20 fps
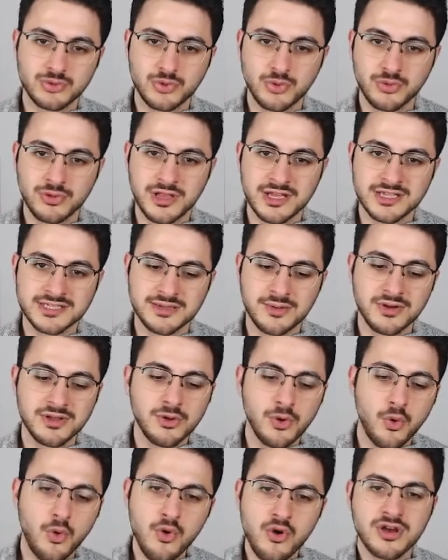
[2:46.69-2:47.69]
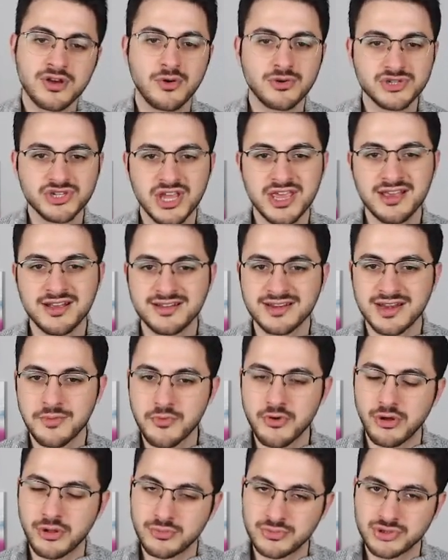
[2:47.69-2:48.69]
kullansam hani o, o şeyin
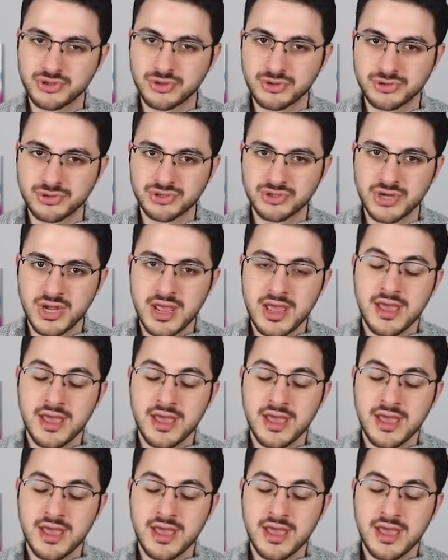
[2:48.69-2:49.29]
kremi olmuş olur.